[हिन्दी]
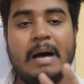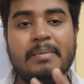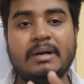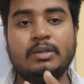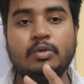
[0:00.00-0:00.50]

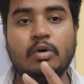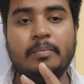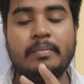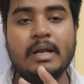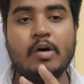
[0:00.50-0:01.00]
आप अगर दो
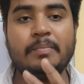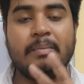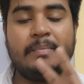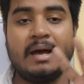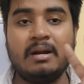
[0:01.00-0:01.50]
नाव पे
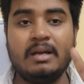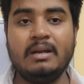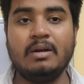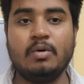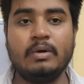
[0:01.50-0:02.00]
पैर
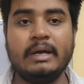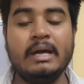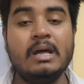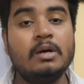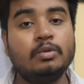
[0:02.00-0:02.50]
नहीं
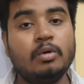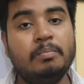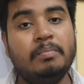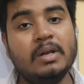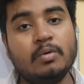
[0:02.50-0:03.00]
रखोगे तो
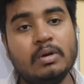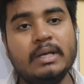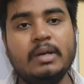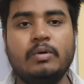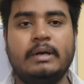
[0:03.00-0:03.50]
बिल्कुल
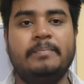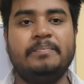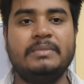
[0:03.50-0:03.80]
गिरोगे